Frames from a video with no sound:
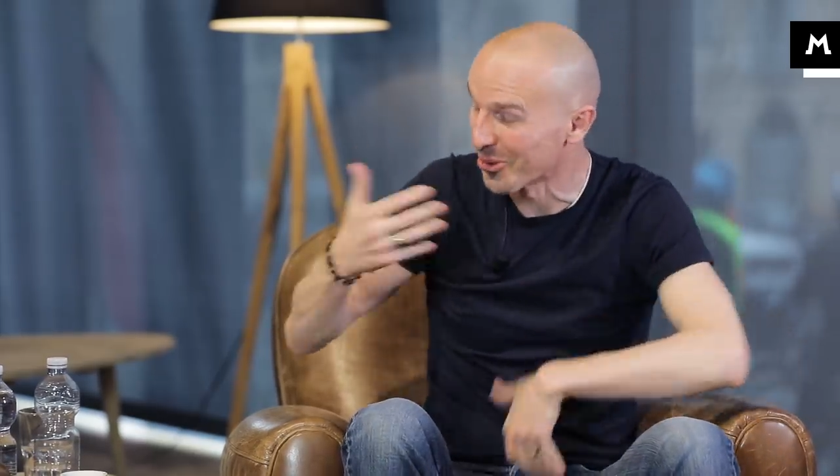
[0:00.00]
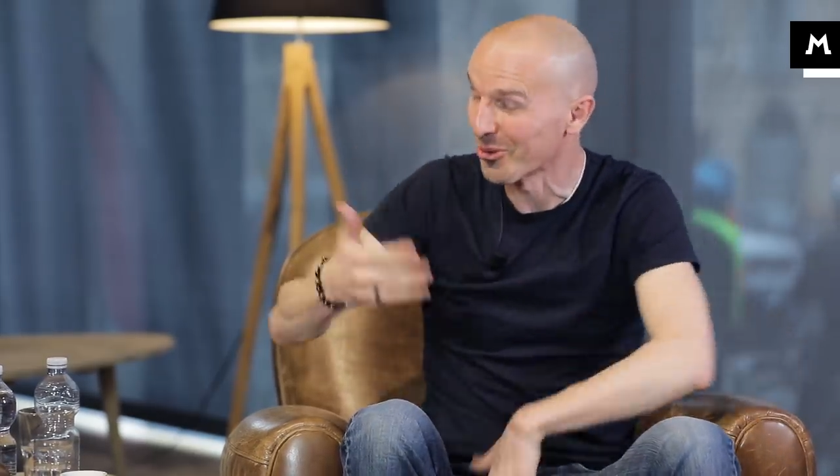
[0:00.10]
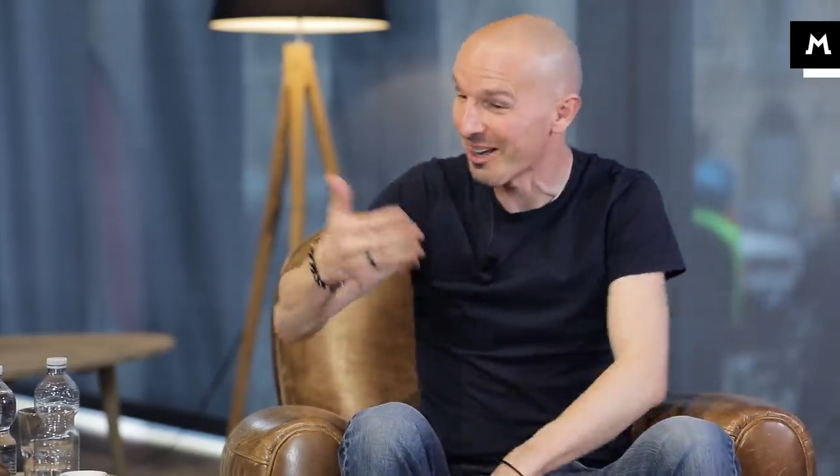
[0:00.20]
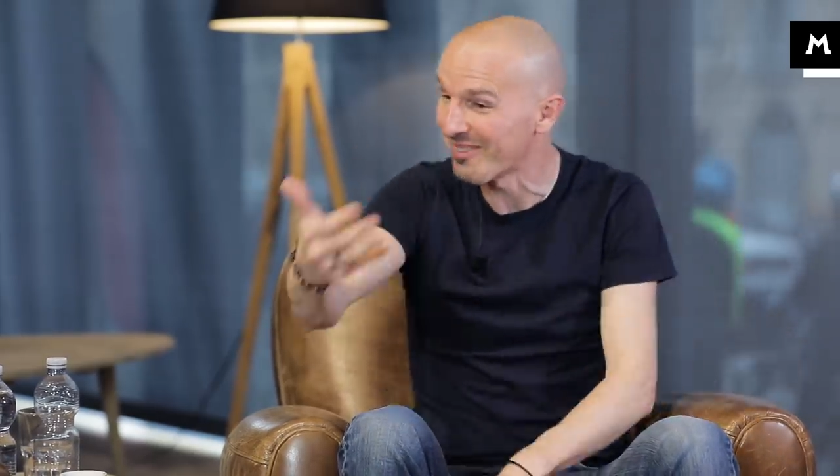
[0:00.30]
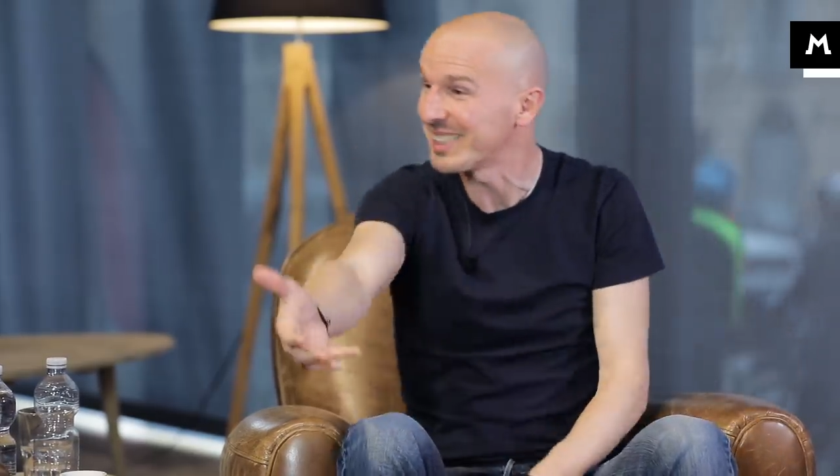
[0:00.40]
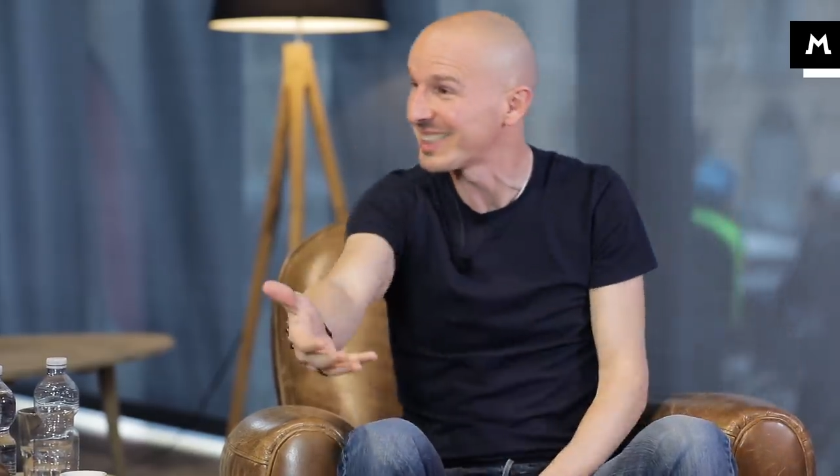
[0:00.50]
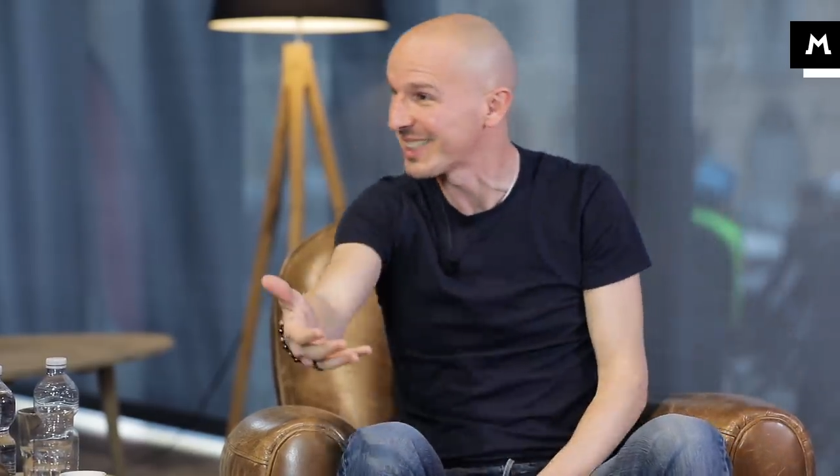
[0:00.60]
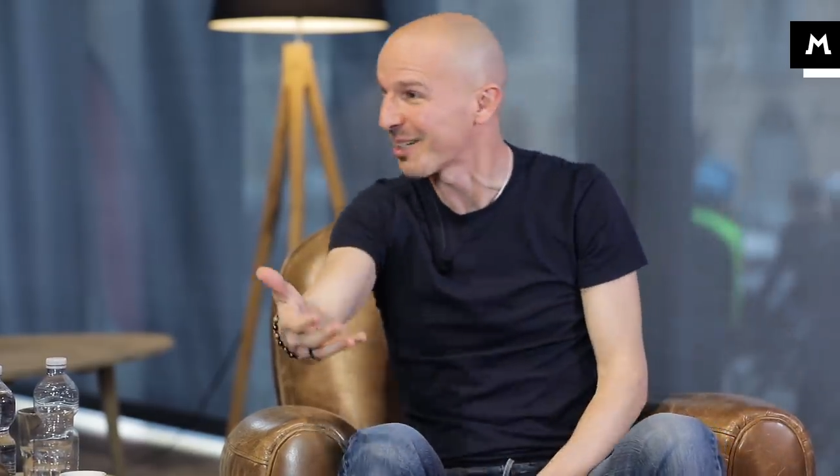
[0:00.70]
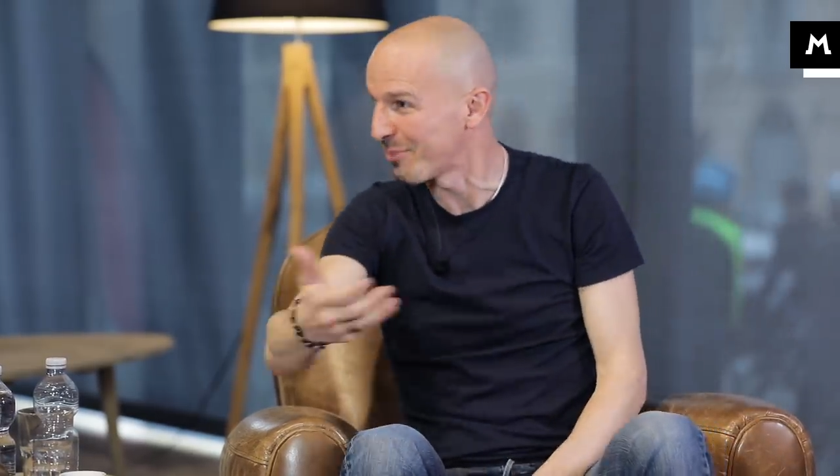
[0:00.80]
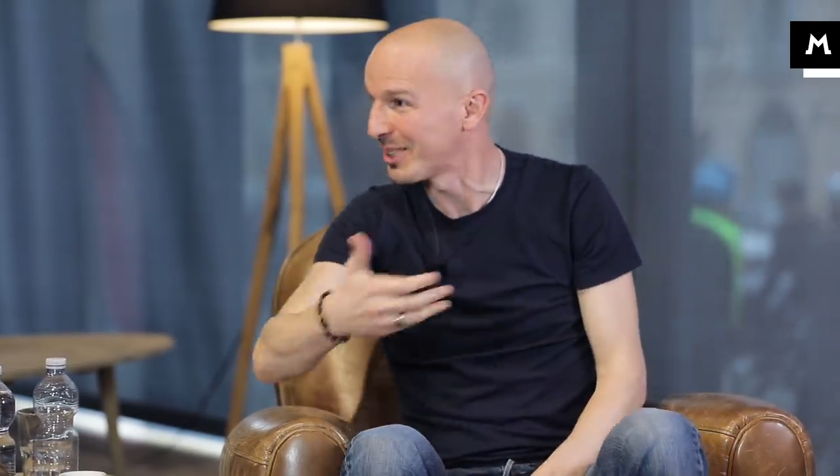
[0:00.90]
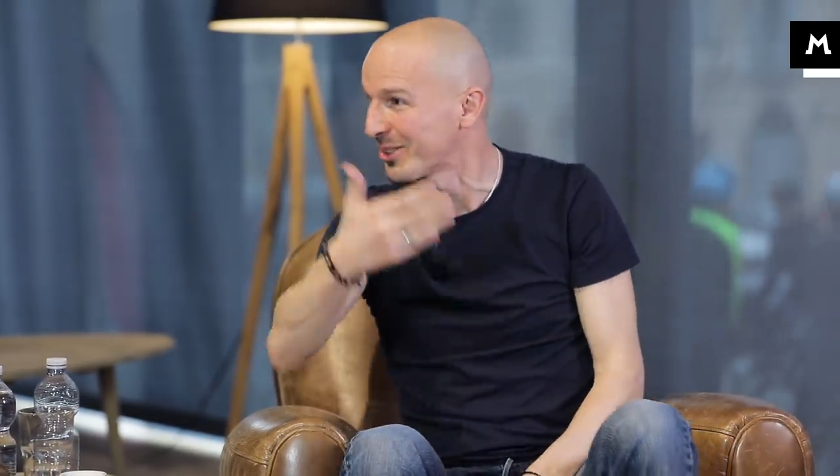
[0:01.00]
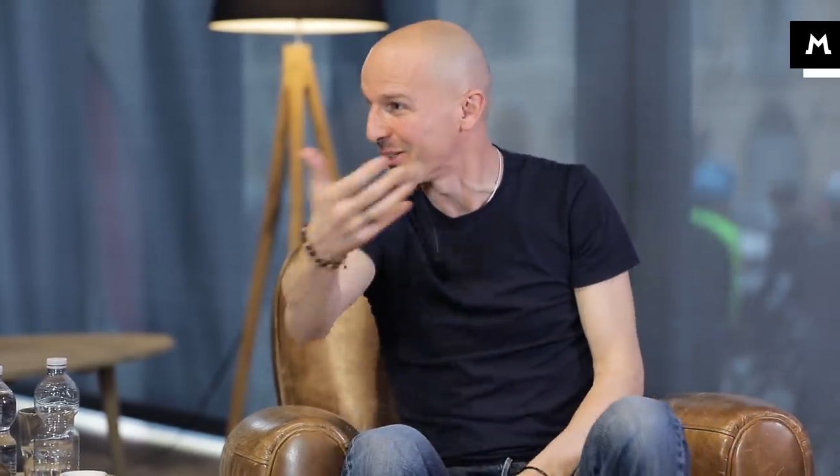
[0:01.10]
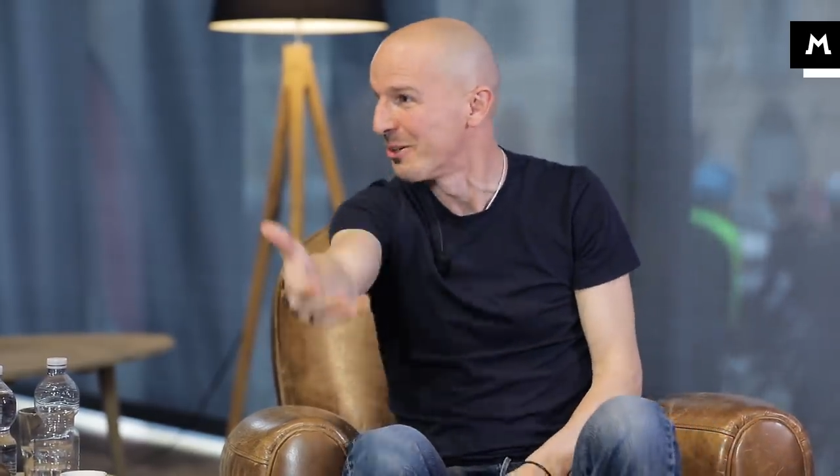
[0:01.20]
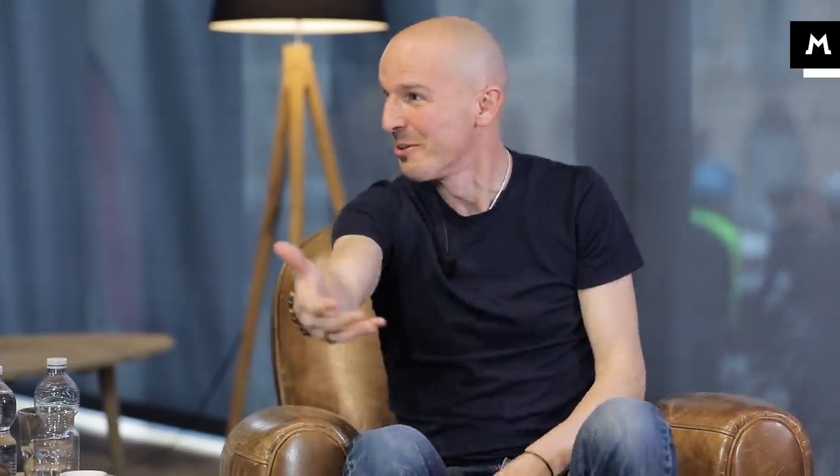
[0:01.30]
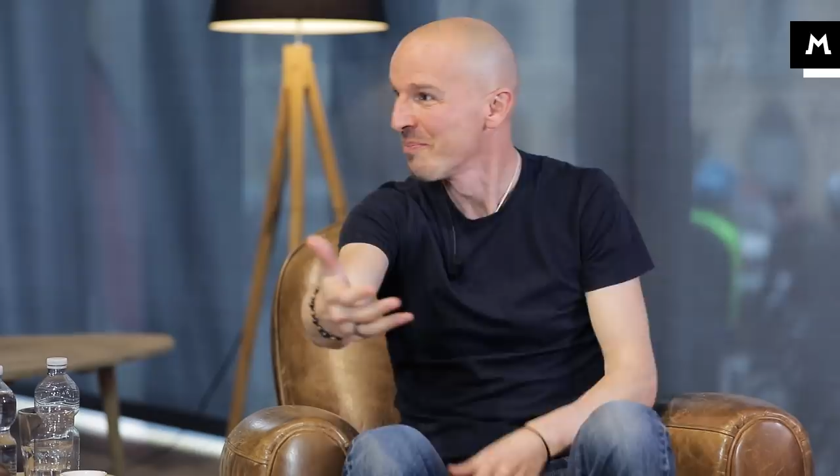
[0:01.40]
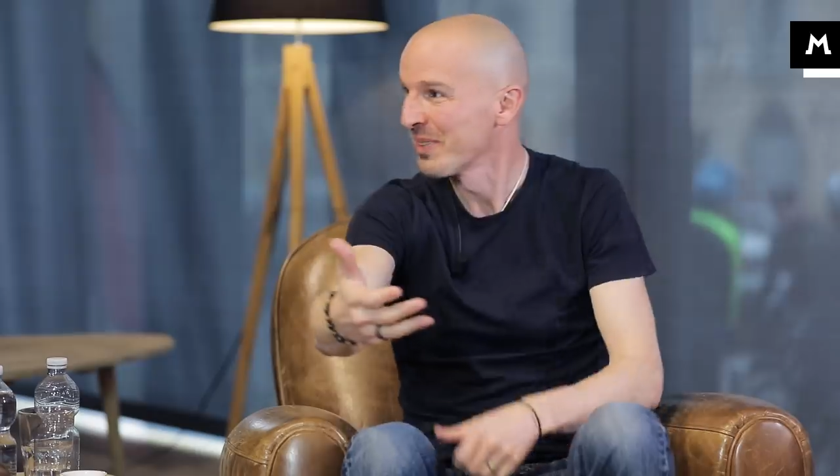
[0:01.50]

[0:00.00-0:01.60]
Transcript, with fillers: o non avessi capito